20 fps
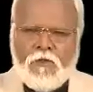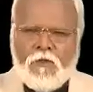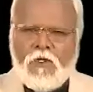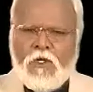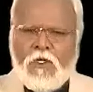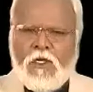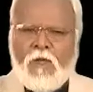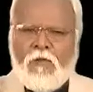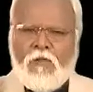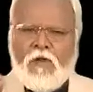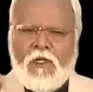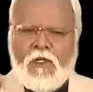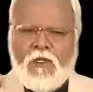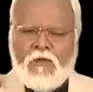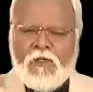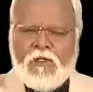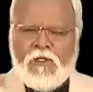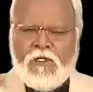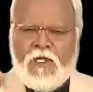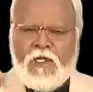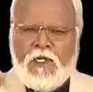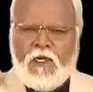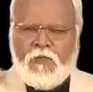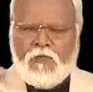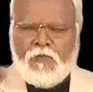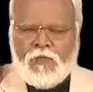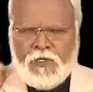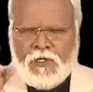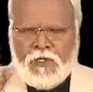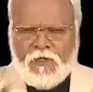ஒரு நபரை குறித்தே
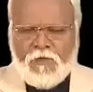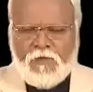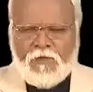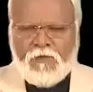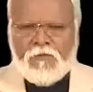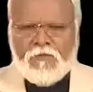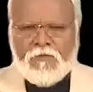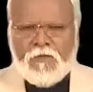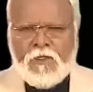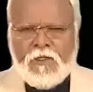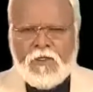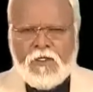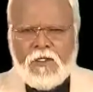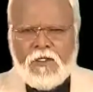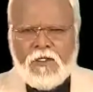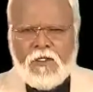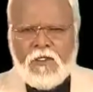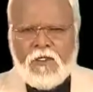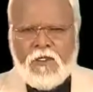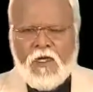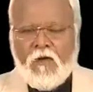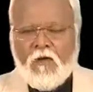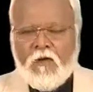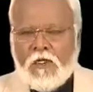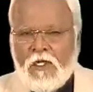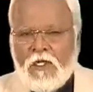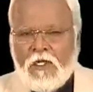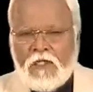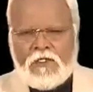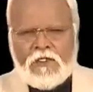நாம் படிக்கிறோம் அவர்
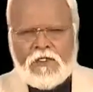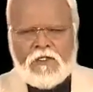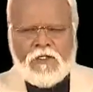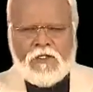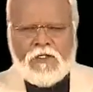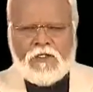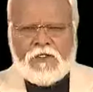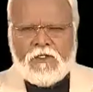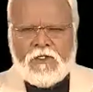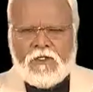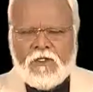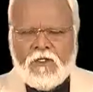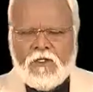இயேசு கிறிஸ்து